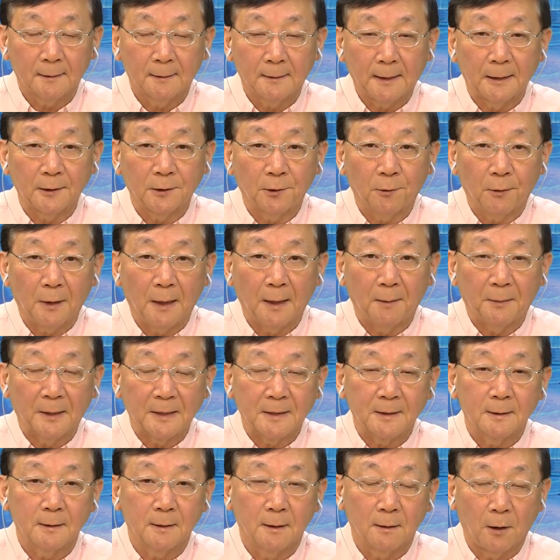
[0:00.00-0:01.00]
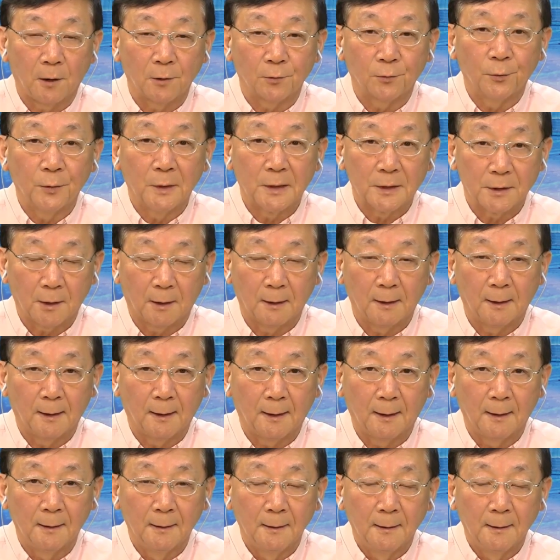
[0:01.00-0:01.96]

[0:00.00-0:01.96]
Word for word: 打电话把自己老公也叫来了，